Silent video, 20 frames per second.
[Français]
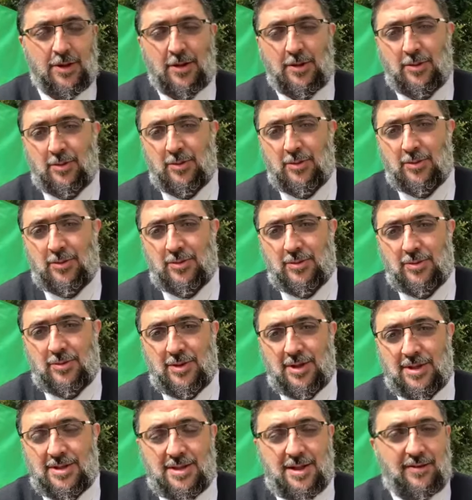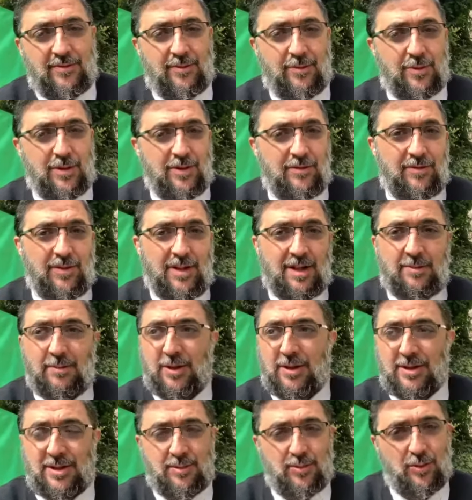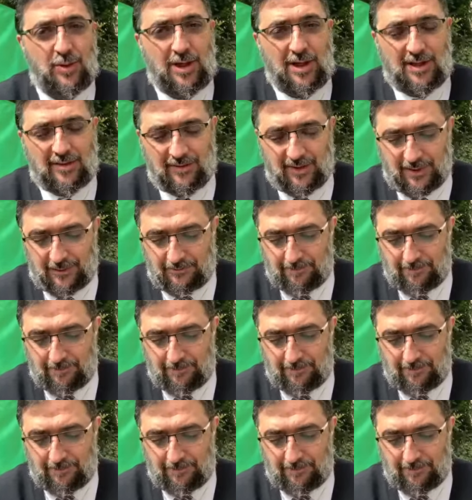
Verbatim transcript: on les a voués finalement à des moulins à vent.